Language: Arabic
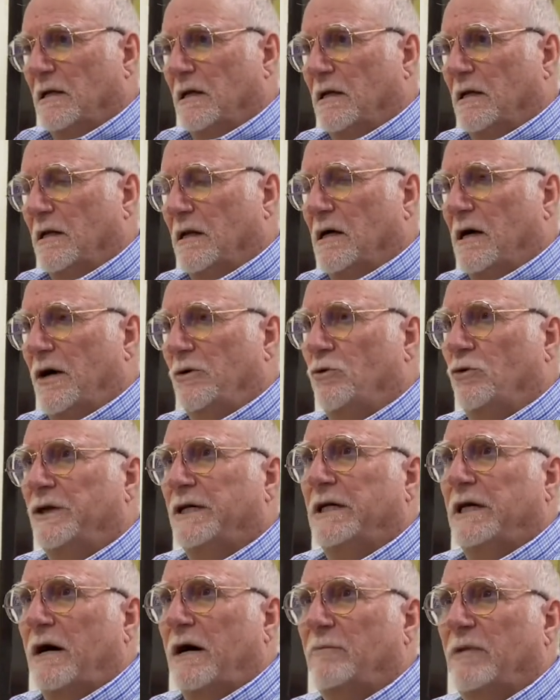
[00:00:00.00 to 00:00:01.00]
القانون
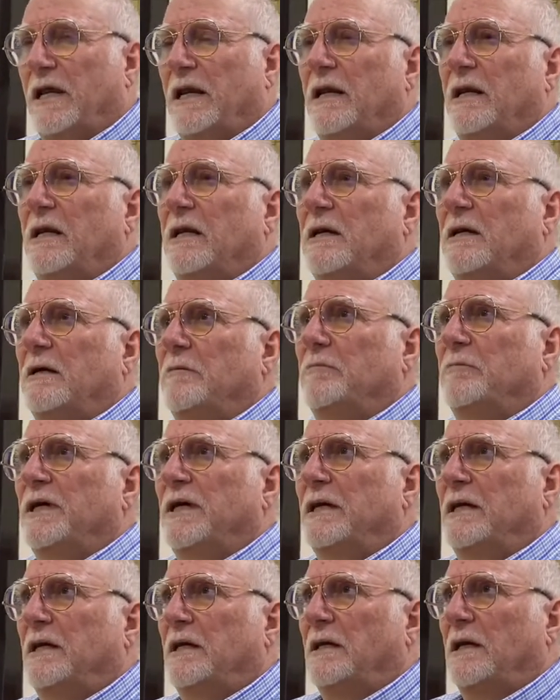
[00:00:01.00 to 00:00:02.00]
انعمل
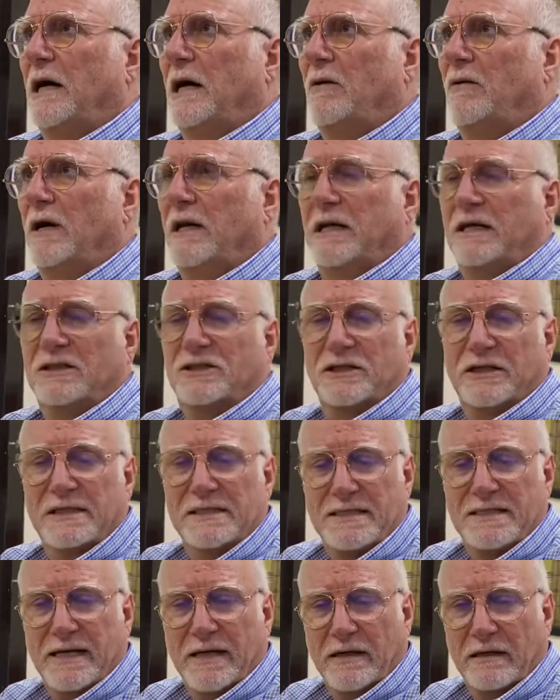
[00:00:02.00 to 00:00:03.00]
من حوالي 20
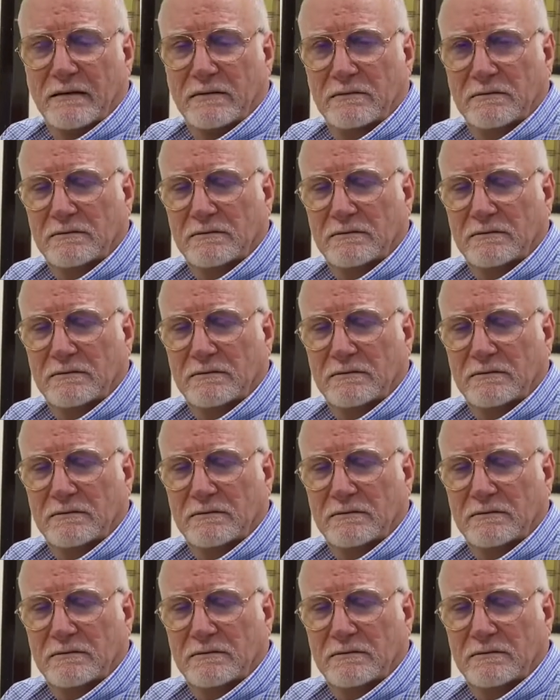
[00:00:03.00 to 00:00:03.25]
سنة